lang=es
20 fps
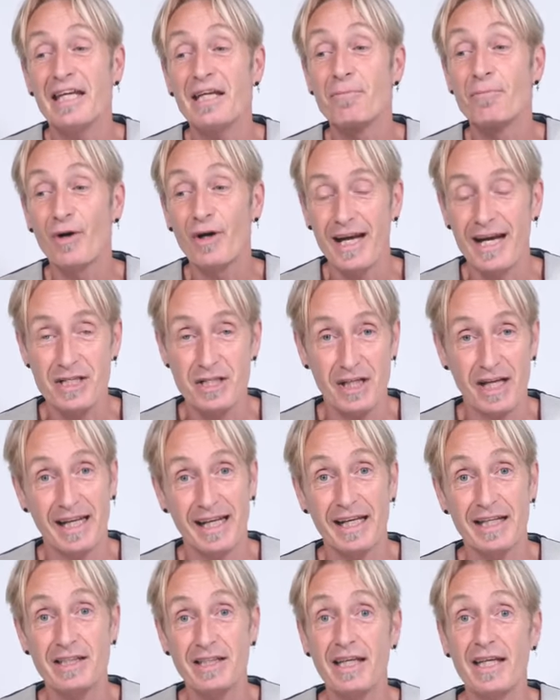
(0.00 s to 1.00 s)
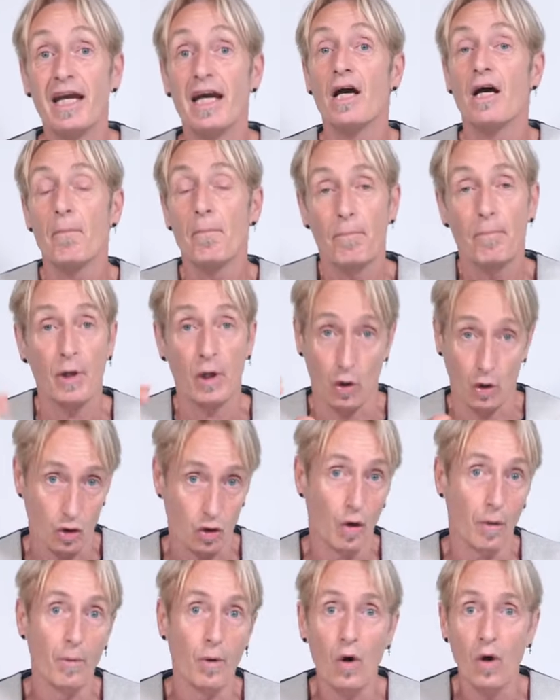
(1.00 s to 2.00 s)
y voy a estar allí, pero
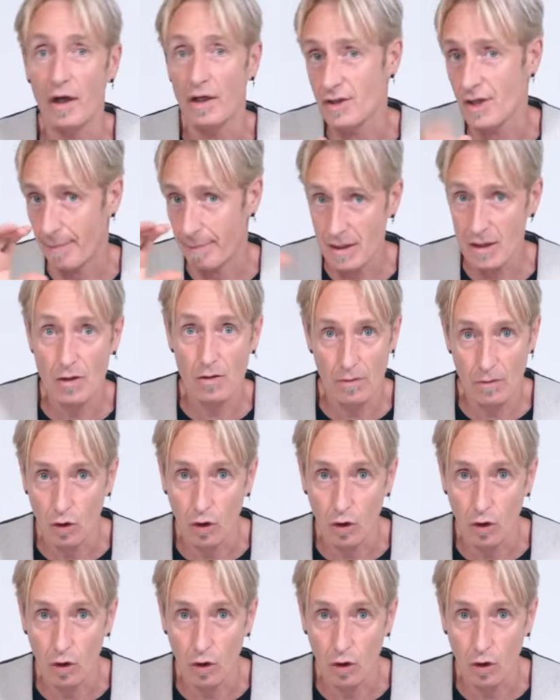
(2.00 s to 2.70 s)
tomo, ¿sabes?